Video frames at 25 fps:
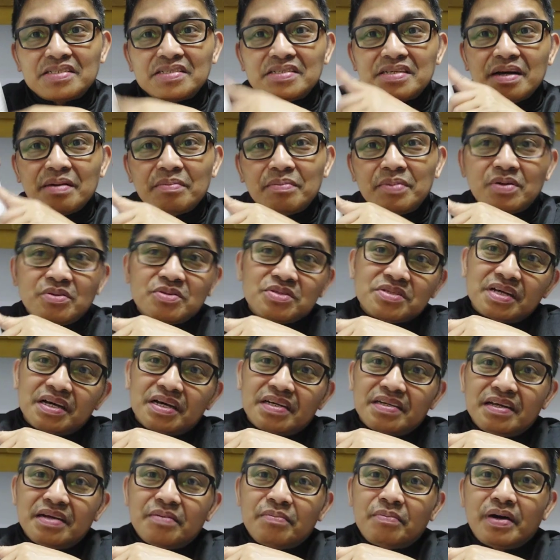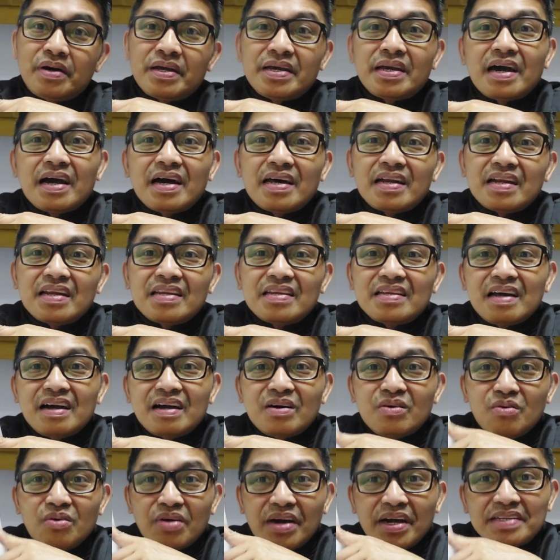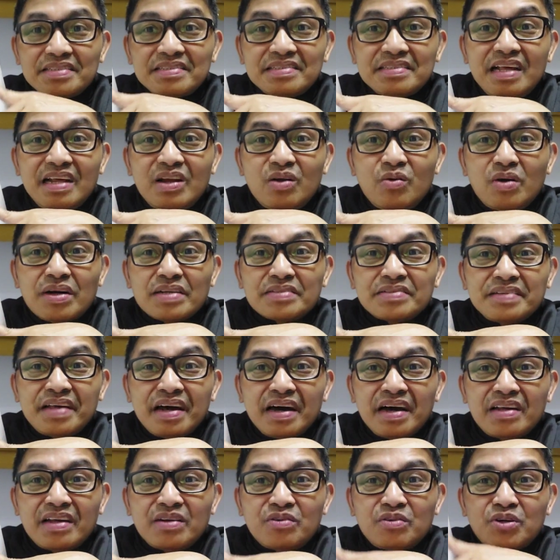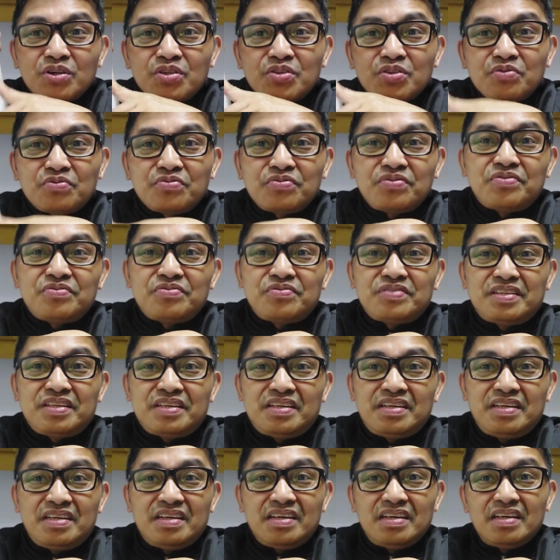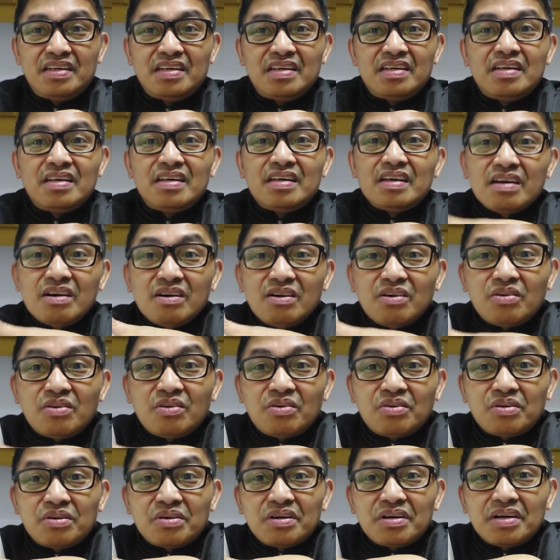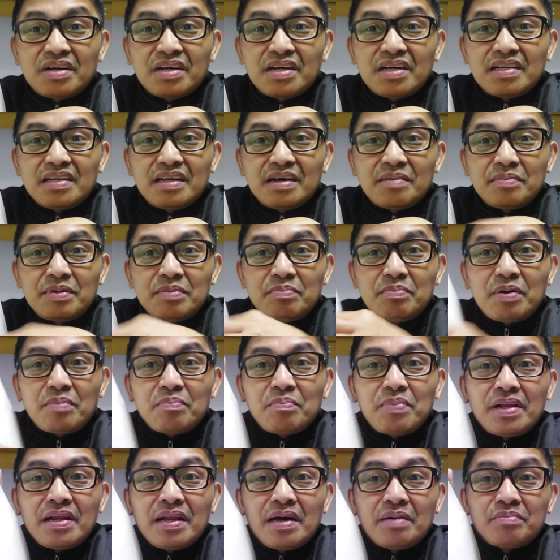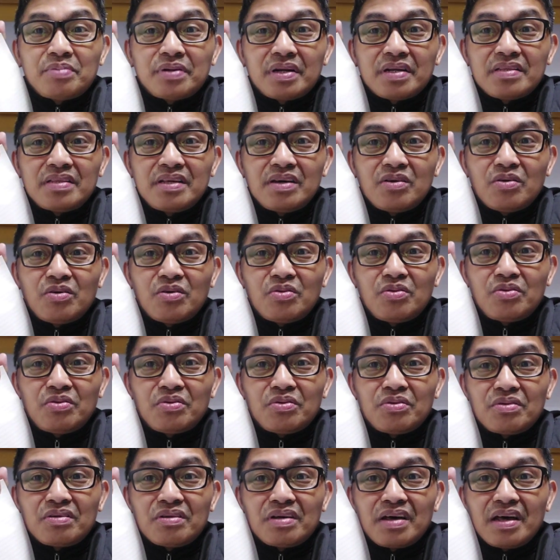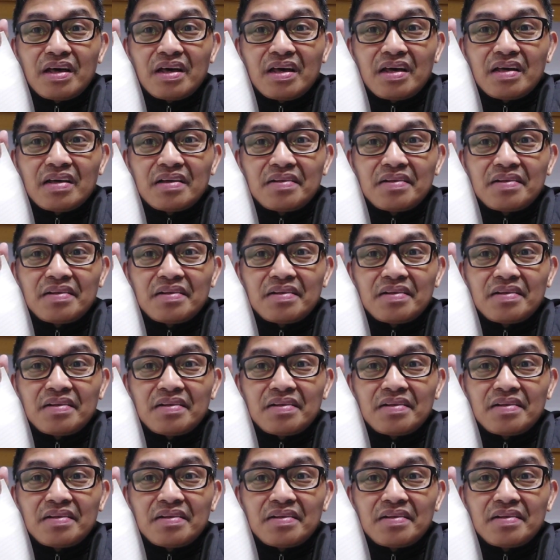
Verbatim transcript: Sabi ko sa kanya, bayaran niya ako kahit 200 or 250. Oh, dami pang palabra de honor ha.